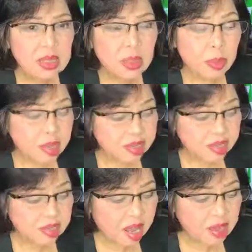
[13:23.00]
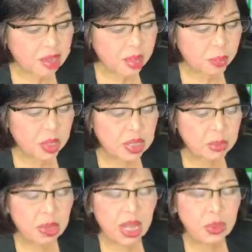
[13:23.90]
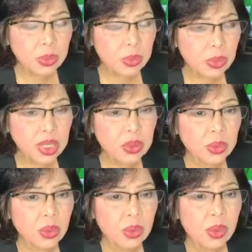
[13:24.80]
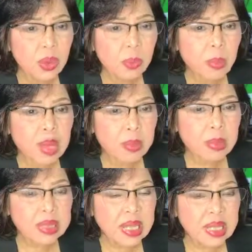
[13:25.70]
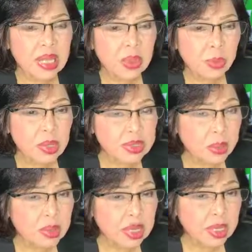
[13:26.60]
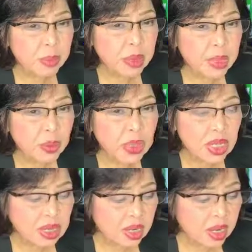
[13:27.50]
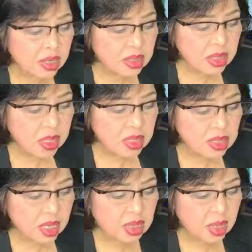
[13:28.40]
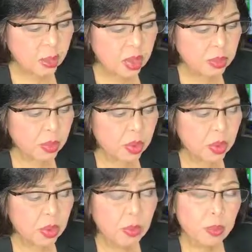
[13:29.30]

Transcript: Sa mga drug addict, pwedeng makatulong ito para matanggal yung masamang epekto ng drug sa katawan mo.